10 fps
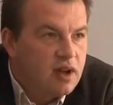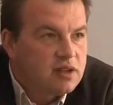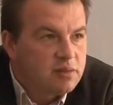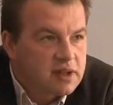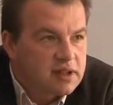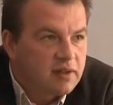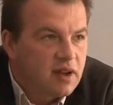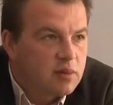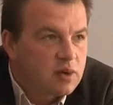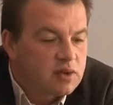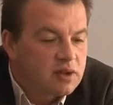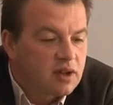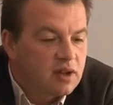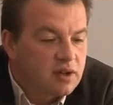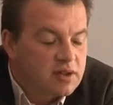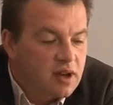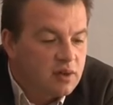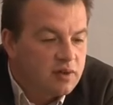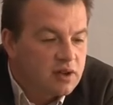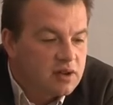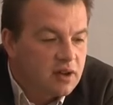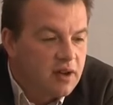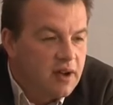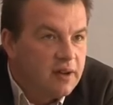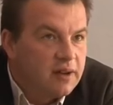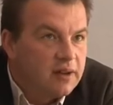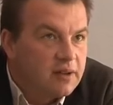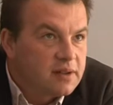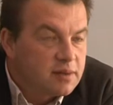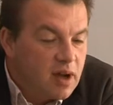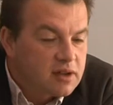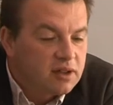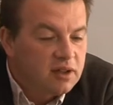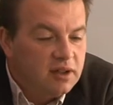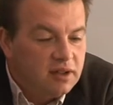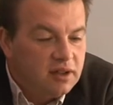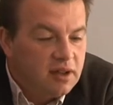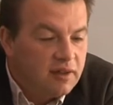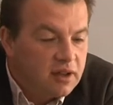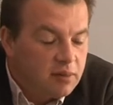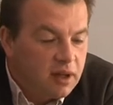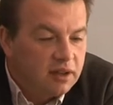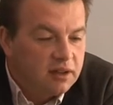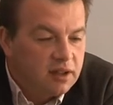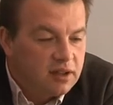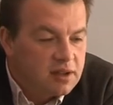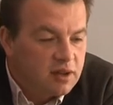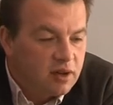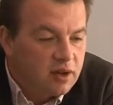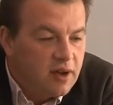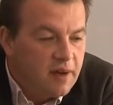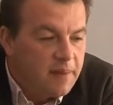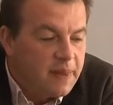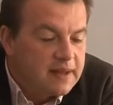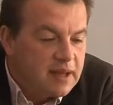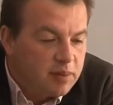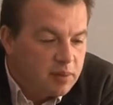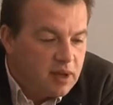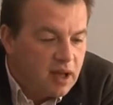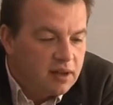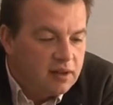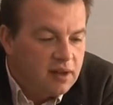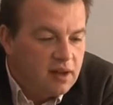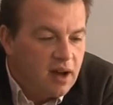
gdzie przedstawiamy różne rodzaju właśnie y, smaczki i, i ewenementy tej historii mm, zapomnianej,